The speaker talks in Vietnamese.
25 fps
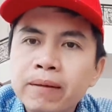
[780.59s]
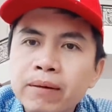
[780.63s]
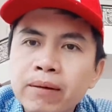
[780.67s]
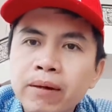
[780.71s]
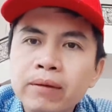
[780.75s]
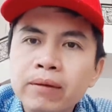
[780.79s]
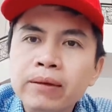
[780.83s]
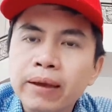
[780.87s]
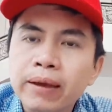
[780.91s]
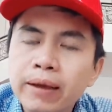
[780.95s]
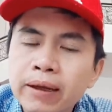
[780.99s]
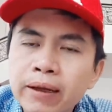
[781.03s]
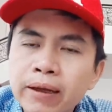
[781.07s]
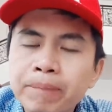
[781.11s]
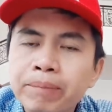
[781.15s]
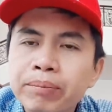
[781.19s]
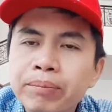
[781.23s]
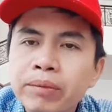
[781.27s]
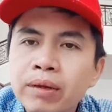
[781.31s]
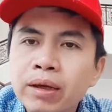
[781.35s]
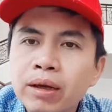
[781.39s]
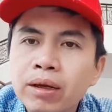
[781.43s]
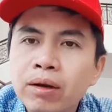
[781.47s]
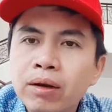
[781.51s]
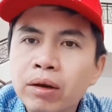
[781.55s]
có thể
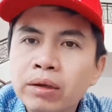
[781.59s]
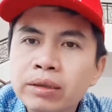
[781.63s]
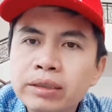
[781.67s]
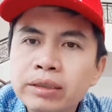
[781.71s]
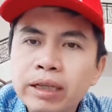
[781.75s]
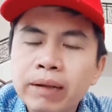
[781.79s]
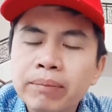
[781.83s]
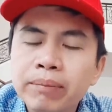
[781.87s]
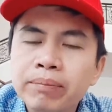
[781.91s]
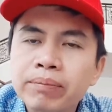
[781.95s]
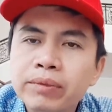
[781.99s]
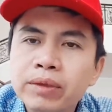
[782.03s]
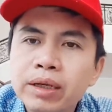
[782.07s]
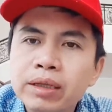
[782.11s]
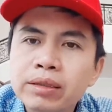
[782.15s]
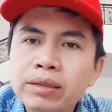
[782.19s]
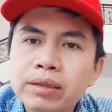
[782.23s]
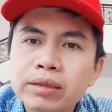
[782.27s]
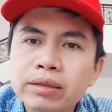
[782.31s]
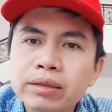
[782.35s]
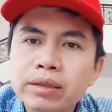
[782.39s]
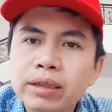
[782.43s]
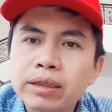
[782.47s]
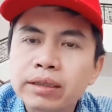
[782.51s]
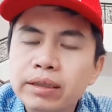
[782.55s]
à, đón xem cái
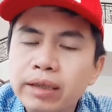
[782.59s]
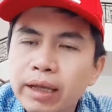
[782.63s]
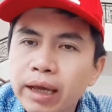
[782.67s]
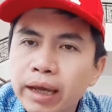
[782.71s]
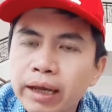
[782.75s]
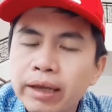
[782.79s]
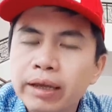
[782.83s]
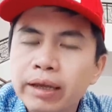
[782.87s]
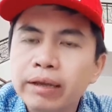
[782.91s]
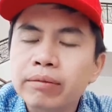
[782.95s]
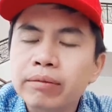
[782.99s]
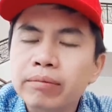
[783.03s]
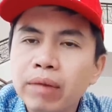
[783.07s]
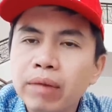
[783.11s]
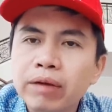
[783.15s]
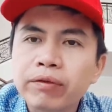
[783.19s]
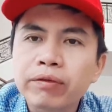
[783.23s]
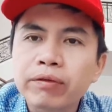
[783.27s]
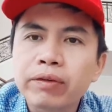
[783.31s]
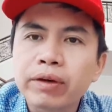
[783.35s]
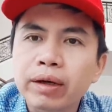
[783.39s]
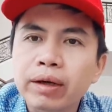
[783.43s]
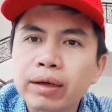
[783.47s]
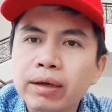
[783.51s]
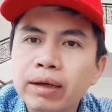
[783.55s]
chương trình này
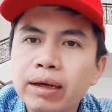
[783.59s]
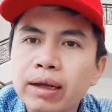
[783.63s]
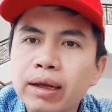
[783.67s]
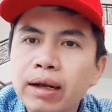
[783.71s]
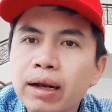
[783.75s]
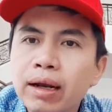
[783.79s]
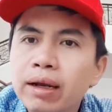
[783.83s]
bằng việc là đăng